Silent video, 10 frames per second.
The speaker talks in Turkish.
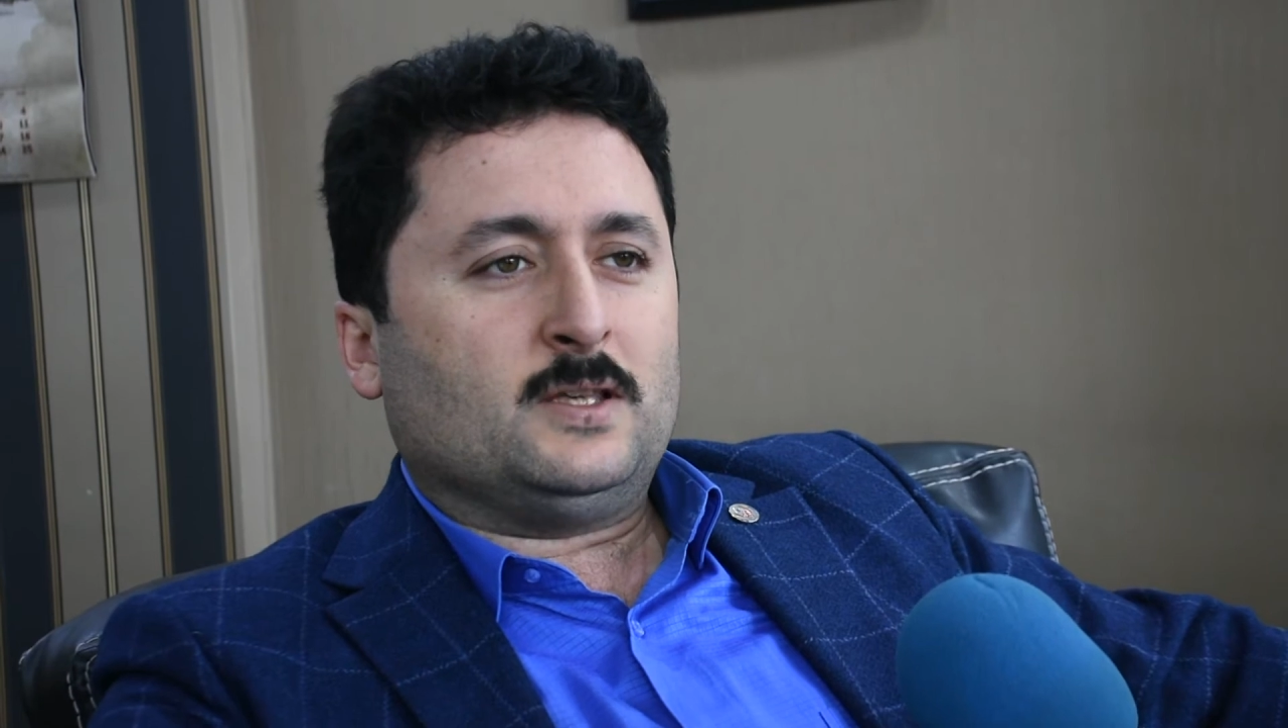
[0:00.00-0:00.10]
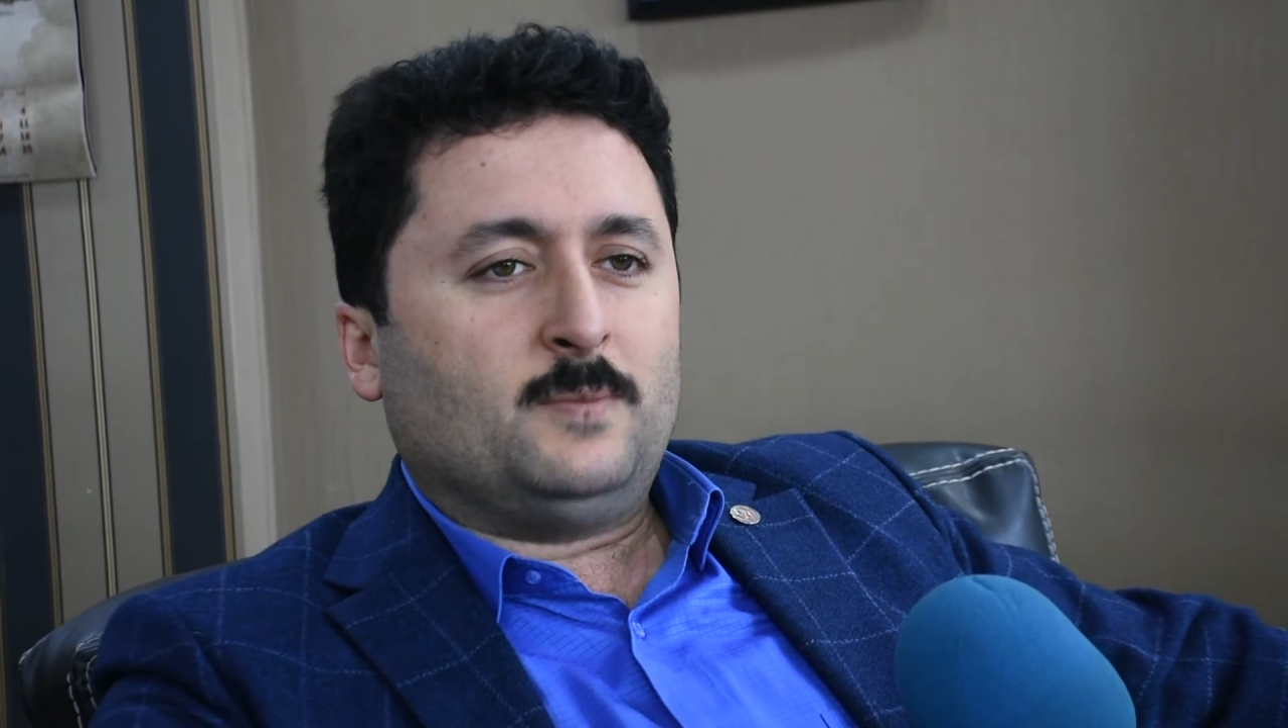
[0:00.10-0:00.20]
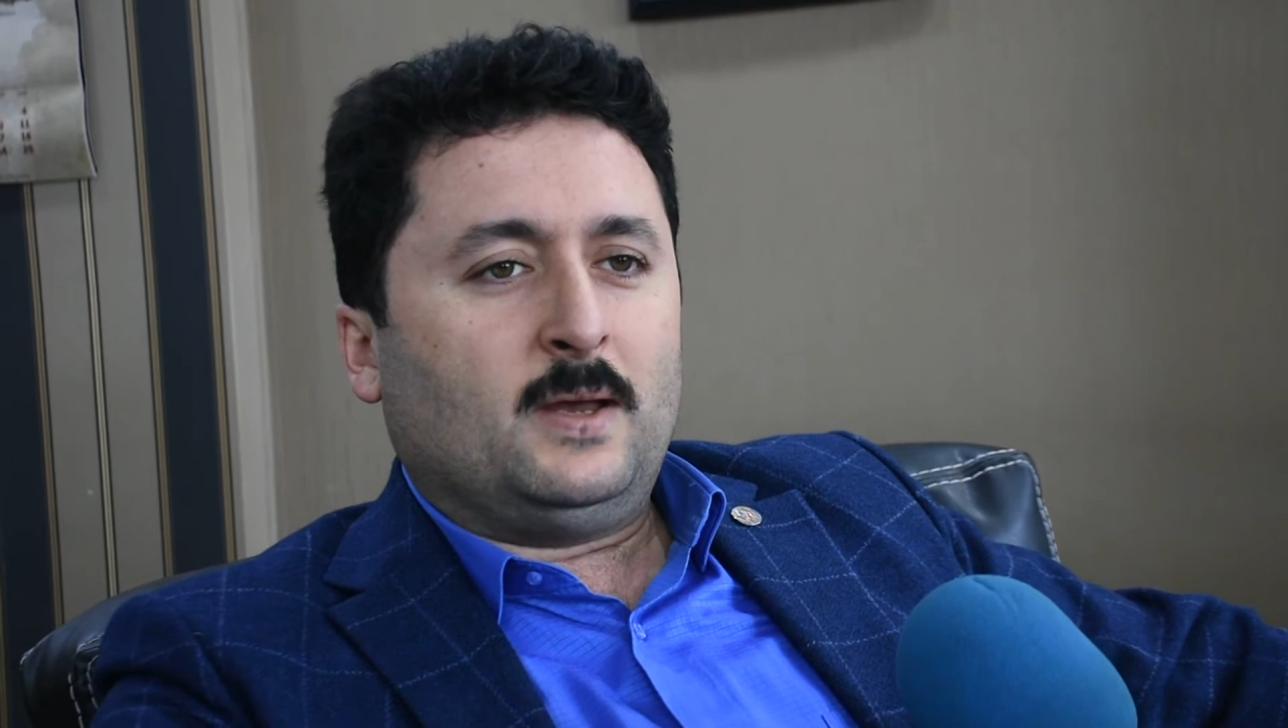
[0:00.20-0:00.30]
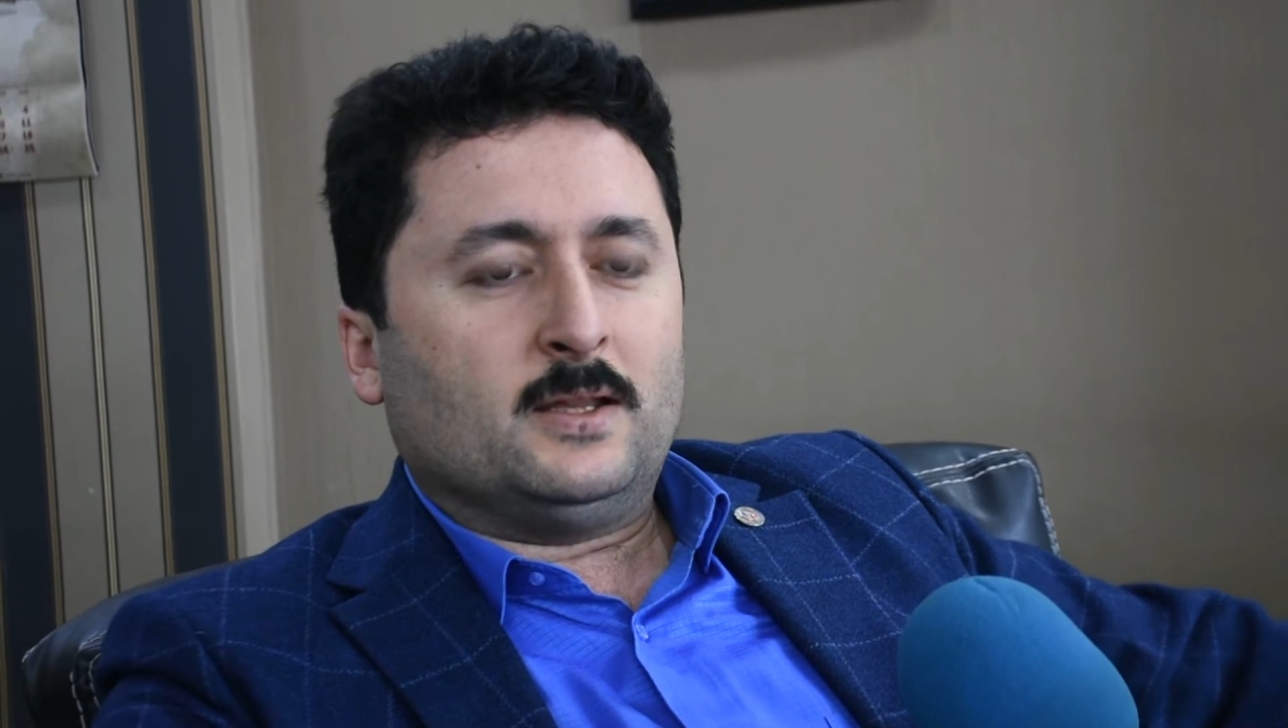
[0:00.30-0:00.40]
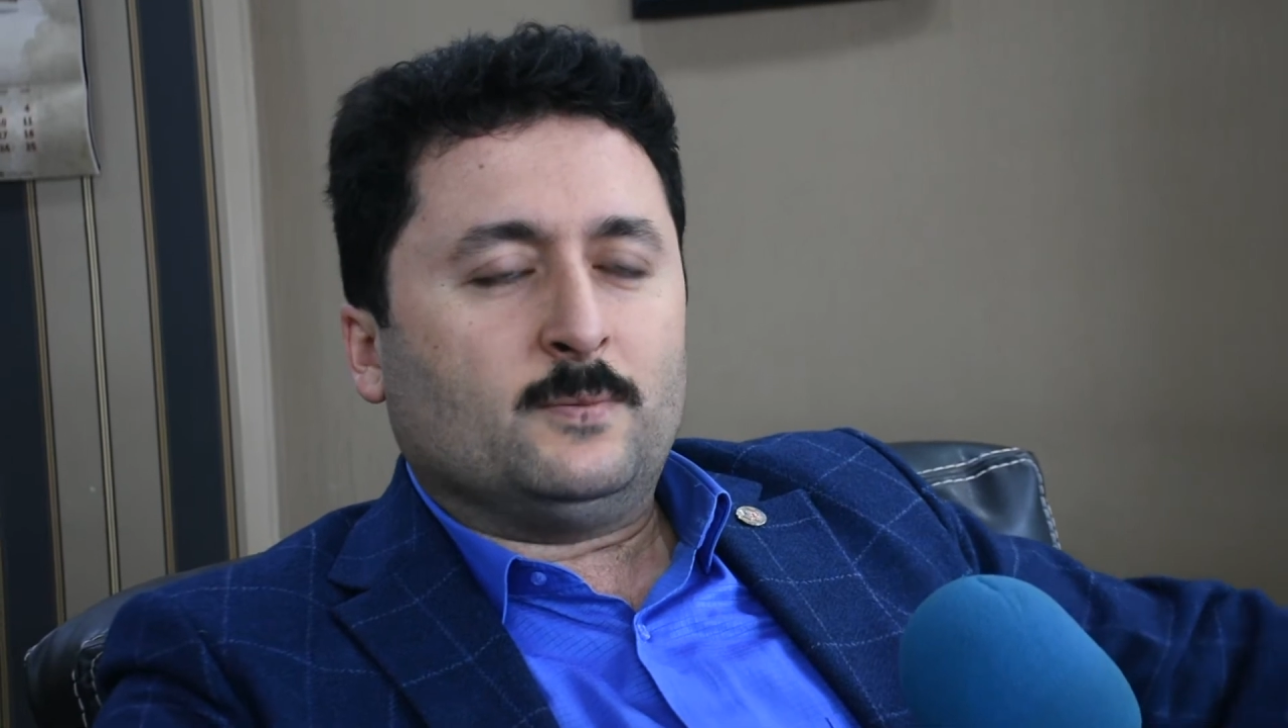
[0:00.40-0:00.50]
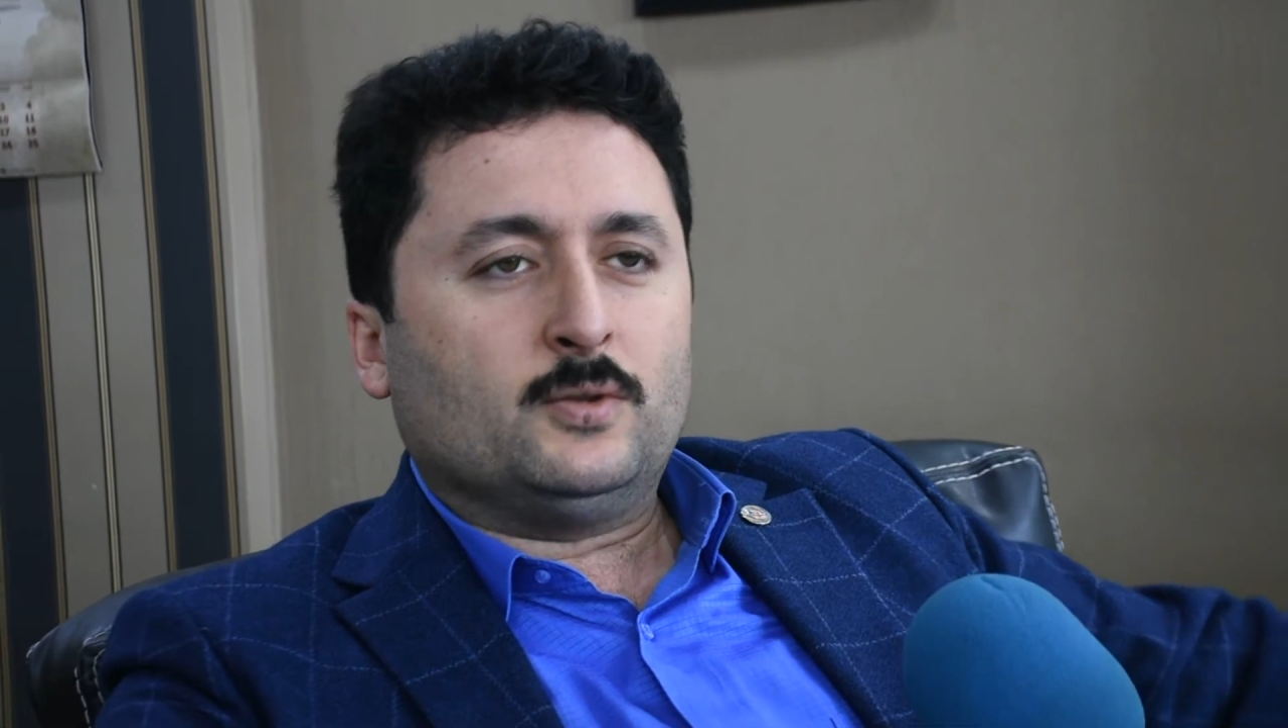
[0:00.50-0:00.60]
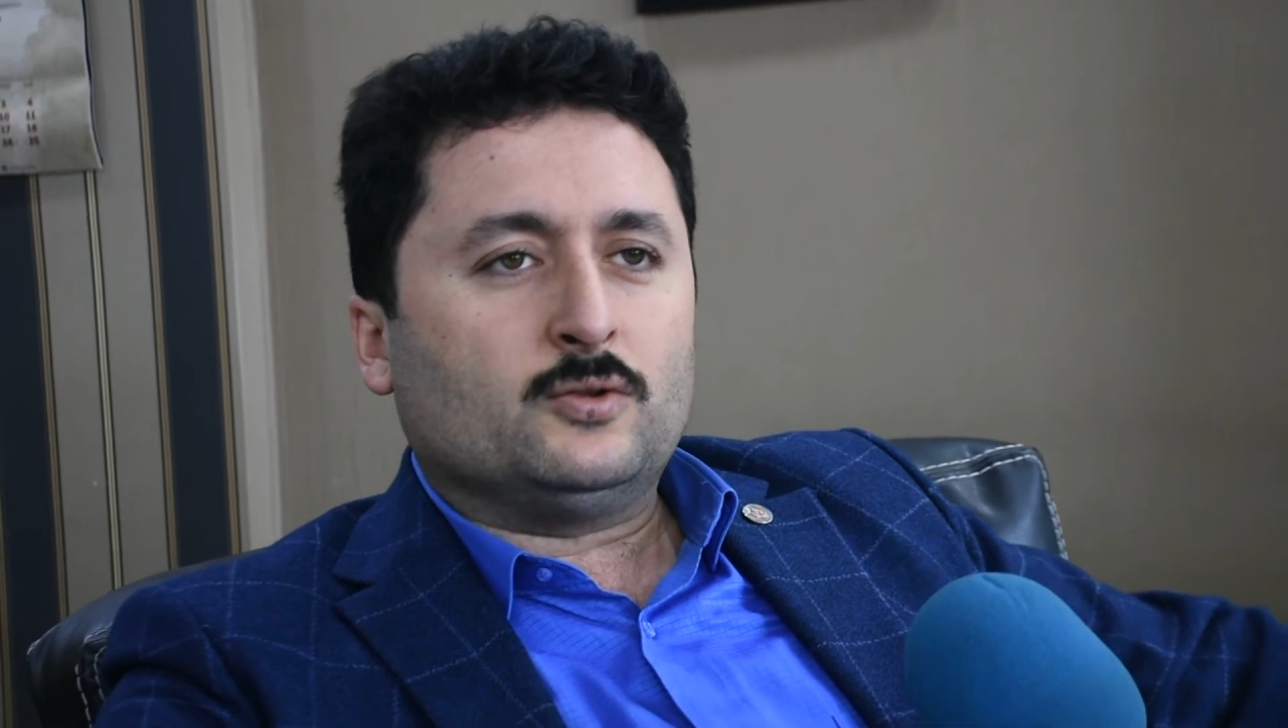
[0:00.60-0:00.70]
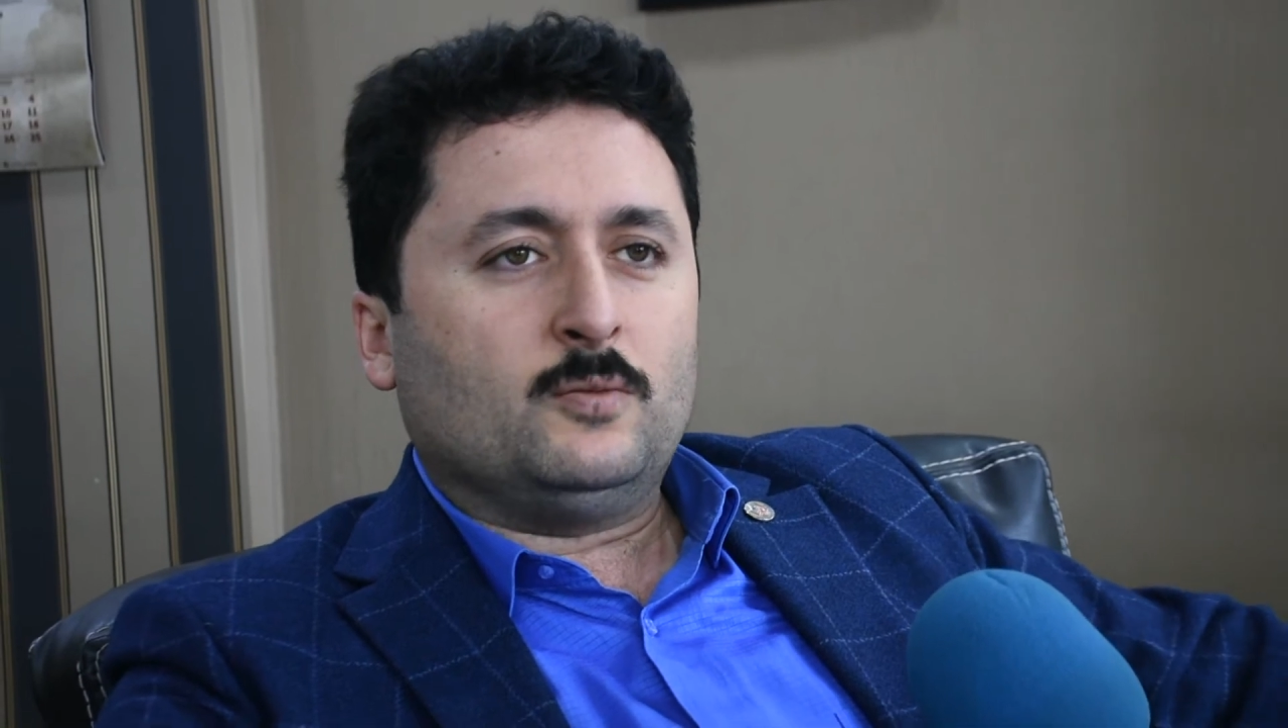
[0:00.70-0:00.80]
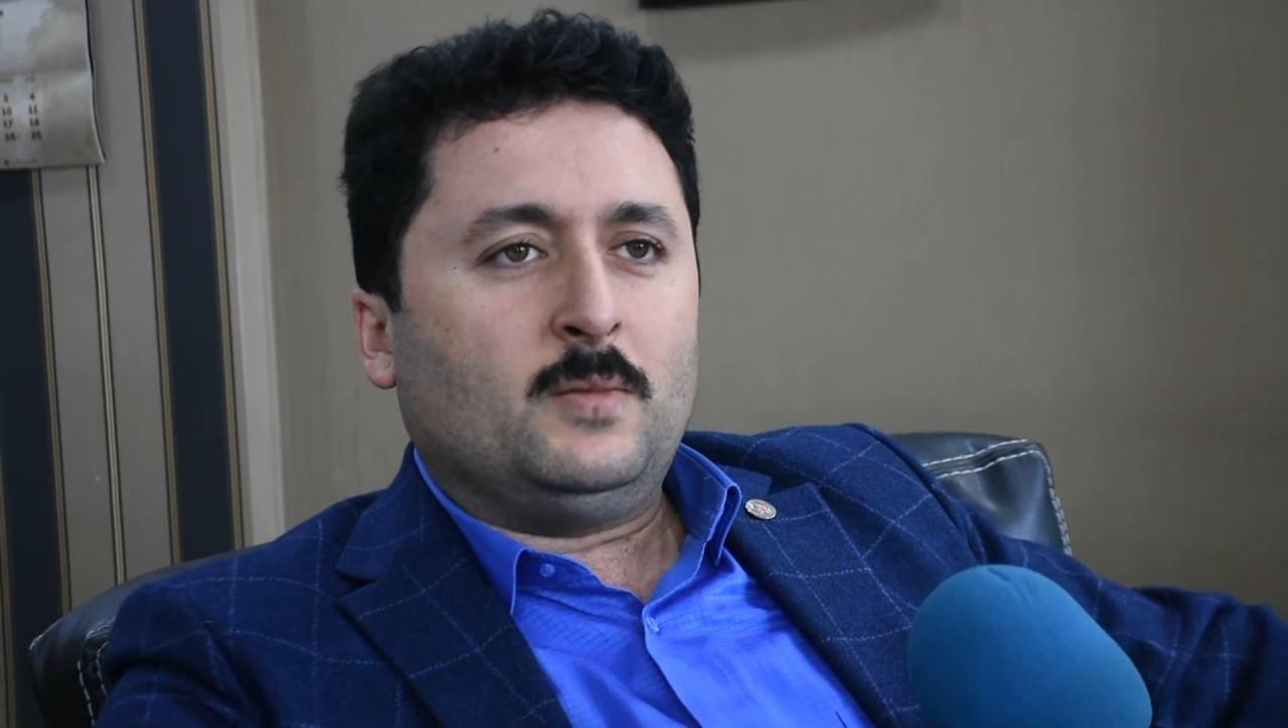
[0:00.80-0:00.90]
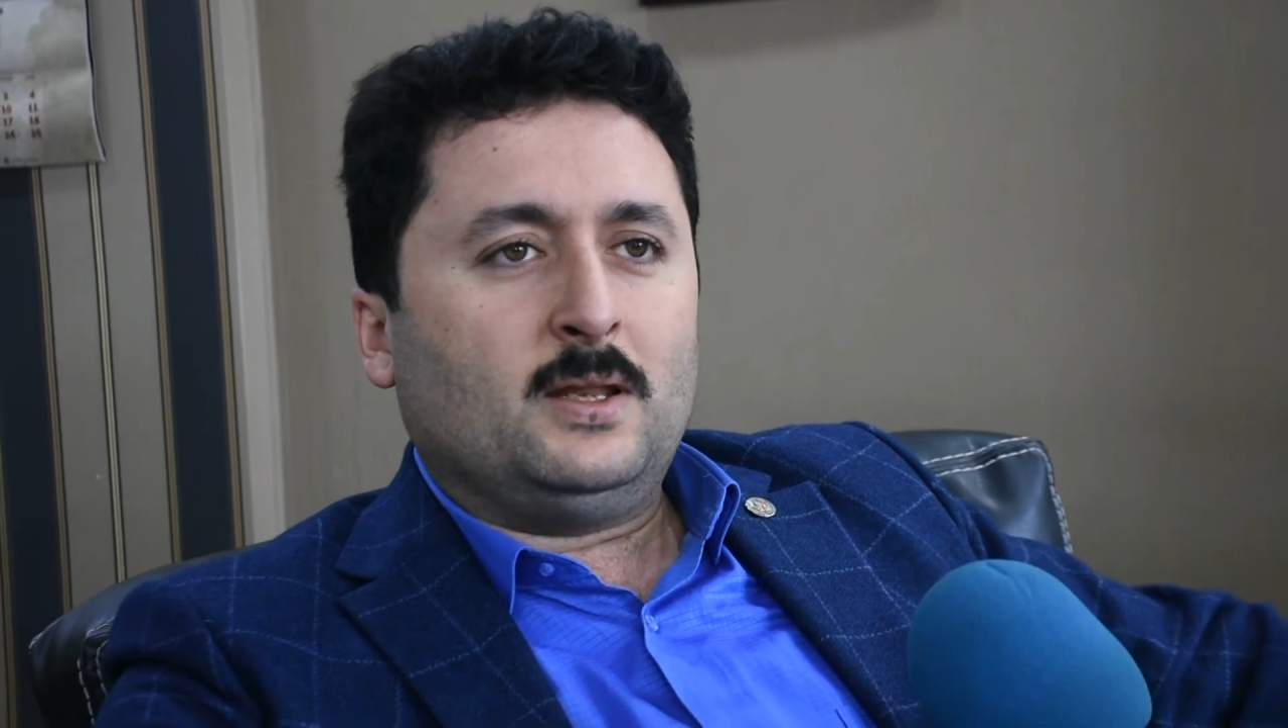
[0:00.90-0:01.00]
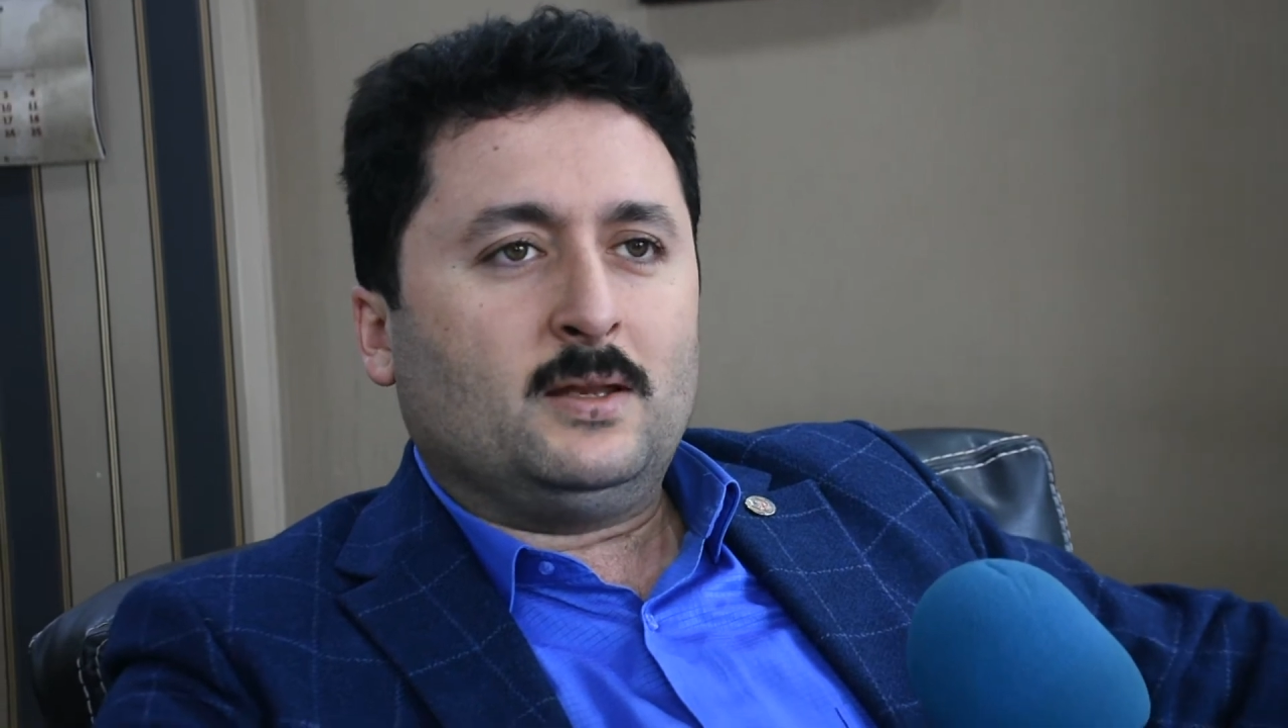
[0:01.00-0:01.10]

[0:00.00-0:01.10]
hasbihal edip Dursun Bey